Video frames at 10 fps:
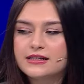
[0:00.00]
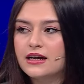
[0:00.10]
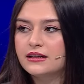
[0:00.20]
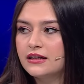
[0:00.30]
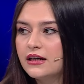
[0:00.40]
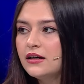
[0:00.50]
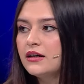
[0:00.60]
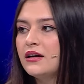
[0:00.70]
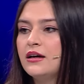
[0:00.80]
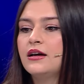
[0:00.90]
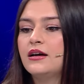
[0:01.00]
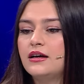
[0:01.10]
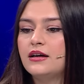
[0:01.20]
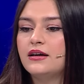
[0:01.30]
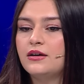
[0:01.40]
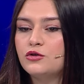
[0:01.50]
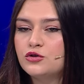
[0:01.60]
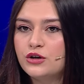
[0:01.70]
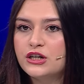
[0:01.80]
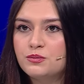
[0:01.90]
Kazan'da. Ee,
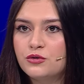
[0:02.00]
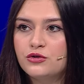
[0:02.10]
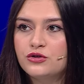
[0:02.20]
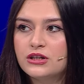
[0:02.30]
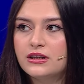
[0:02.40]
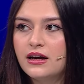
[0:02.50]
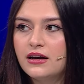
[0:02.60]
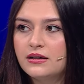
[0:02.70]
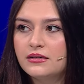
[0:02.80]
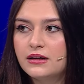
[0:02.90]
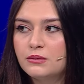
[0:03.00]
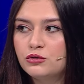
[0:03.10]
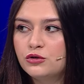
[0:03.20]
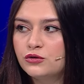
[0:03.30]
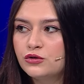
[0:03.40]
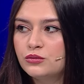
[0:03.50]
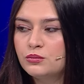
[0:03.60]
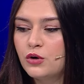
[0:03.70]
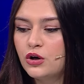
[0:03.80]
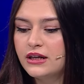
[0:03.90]
o süreç boyunca da e,
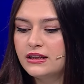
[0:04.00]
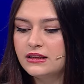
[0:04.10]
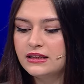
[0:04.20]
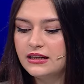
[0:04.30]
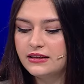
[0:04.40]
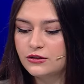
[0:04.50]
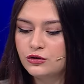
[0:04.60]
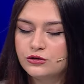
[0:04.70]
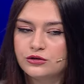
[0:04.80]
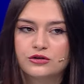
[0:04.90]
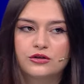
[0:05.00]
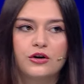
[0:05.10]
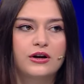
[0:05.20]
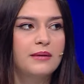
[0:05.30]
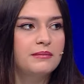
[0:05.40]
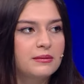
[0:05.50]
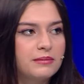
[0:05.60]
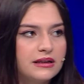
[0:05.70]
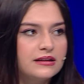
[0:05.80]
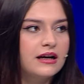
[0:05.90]
bulunduğum bölgenin dilini, kültürünü
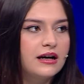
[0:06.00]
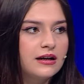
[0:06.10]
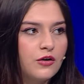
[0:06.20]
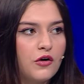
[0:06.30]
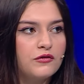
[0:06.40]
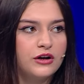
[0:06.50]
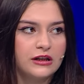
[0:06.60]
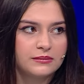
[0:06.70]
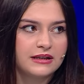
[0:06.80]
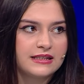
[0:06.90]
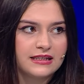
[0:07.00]
öğrenmek beni daha konfor alanında